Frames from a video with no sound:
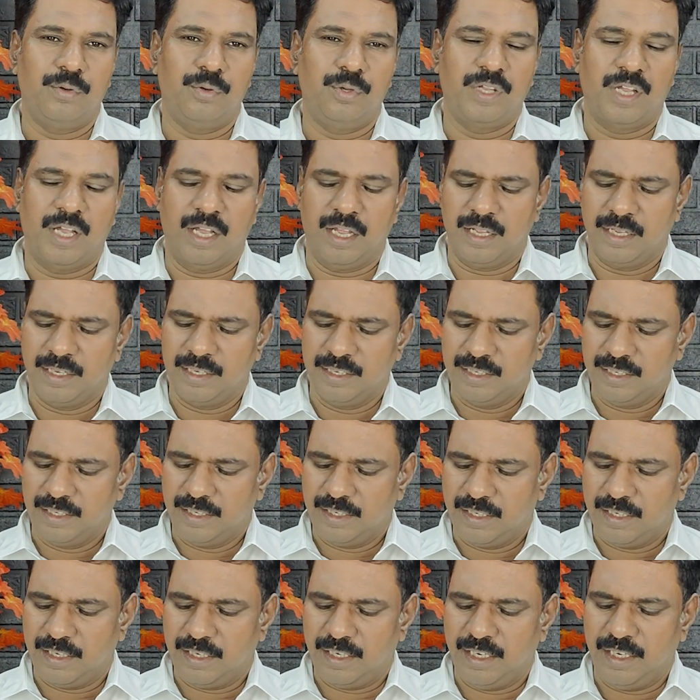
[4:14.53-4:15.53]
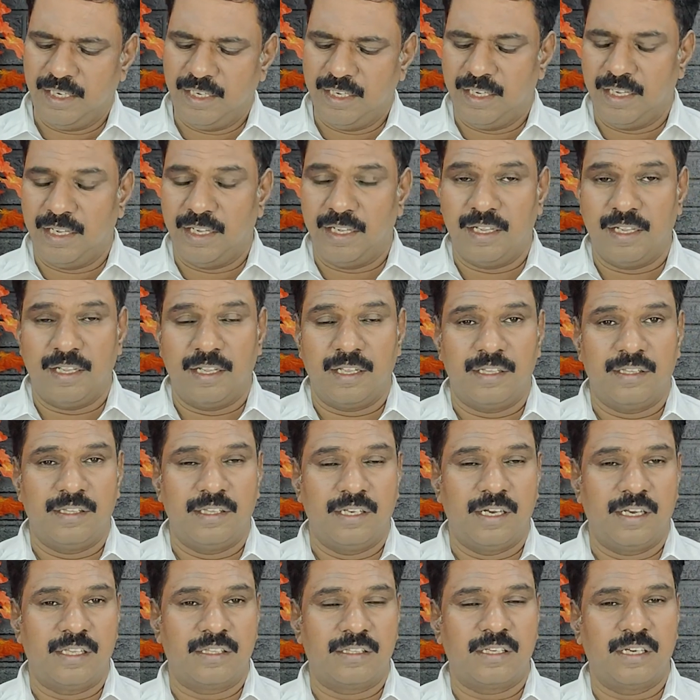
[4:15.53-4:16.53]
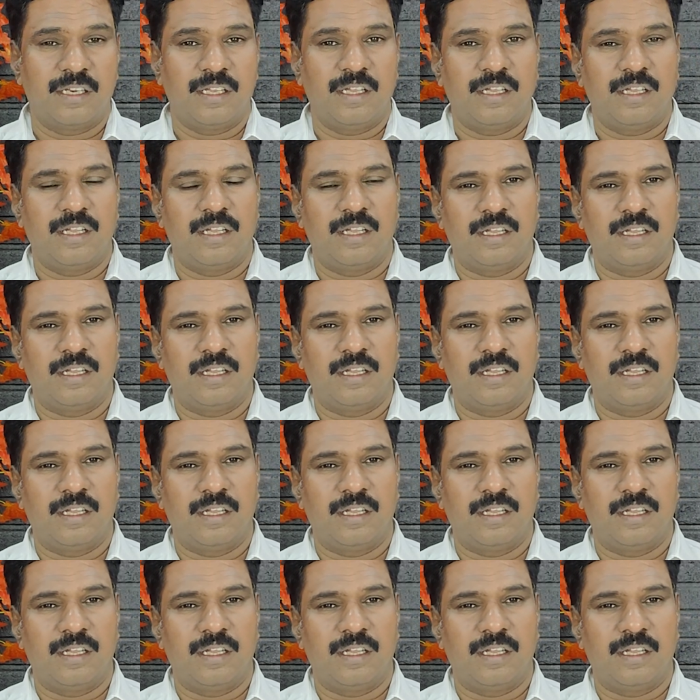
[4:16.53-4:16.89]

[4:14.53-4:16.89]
லூயா நீங்கள் இந்த இடத்துல